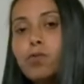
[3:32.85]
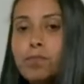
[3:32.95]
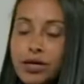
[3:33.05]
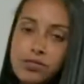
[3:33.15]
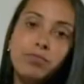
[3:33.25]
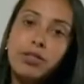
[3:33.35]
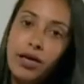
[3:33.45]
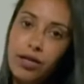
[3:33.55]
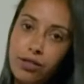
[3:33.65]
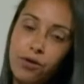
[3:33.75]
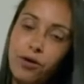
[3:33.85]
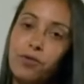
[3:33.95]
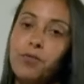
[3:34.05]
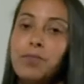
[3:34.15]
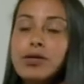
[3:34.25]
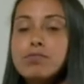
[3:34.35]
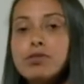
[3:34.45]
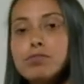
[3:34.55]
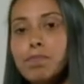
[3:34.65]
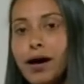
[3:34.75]
o mesmo território, o
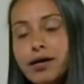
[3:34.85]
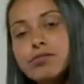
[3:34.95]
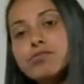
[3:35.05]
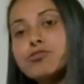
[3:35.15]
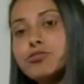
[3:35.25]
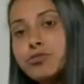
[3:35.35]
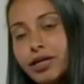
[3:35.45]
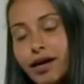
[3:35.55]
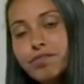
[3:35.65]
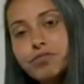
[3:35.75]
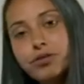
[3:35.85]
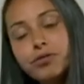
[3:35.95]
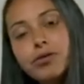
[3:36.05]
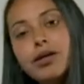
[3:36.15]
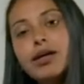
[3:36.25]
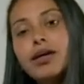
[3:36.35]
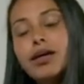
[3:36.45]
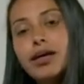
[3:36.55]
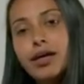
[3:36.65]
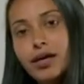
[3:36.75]
mesmo espaço geográfico
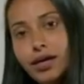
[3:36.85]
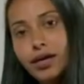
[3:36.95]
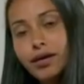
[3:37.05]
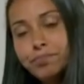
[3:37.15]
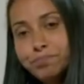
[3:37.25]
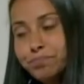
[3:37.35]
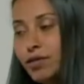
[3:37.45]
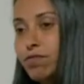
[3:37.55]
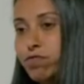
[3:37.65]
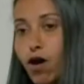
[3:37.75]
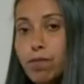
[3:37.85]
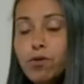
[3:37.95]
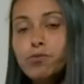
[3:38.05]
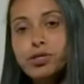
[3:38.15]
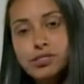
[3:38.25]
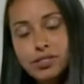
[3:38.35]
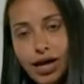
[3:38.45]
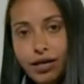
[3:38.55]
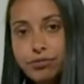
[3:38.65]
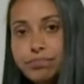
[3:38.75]
e formam o
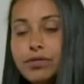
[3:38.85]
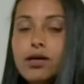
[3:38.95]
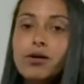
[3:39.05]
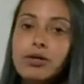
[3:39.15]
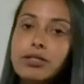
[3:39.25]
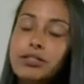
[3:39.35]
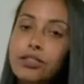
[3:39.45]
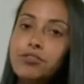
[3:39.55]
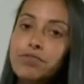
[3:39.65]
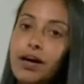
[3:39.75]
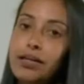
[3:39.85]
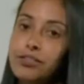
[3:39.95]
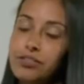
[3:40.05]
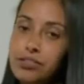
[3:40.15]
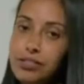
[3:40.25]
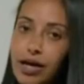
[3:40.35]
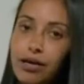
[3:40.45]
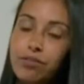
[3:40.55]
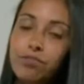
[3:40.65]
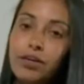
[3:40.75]
Estado. Quando a gente fala de
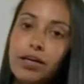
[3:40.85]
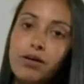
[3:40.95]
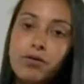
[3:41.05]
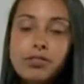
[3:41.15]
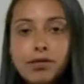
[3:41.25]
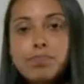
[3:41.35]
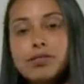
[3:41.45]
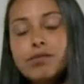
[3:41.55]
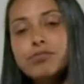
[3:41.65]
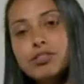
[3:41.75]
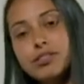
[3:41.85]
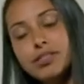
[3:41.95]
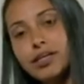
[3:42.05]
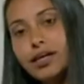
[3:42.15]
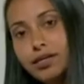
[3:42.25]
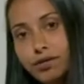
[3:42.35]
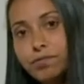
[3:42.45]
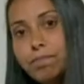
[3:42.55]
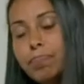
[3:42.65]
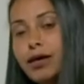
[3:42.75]
Estado, vem a concepção de
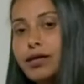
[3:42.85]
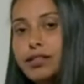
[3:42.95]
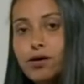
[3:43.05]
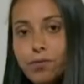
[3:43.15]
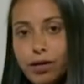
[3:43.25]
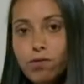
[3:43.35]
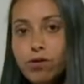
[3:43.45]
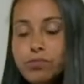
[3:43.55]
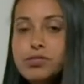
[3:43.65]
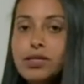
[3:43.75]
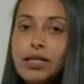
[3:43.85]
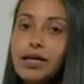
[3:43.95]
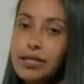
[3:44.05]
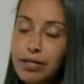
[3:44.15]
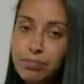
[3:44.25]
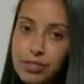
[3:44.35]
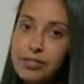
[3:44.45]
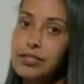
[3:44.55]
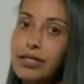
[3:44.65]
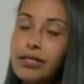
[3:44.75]
cidadão. Então, eu, como cidadã
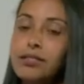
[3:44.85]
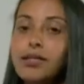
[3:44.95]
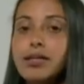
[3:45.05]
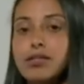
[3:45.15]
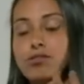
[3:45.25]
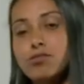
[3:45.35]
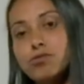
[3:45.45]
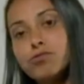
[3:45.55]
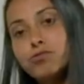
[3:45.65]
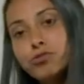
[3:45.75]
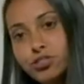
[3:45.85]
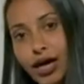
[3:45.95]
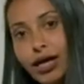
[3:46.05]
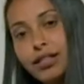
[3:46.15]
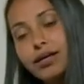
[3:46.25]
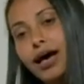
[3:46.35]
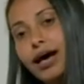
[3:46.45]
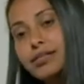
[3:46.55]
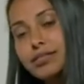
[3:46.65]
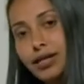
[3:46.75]
brasileira, estou sujeita
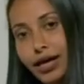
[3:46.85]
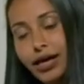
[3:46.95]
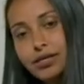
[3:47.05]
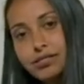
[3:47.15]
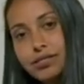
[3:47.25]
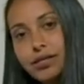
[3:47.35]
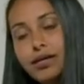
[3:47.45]
às leis,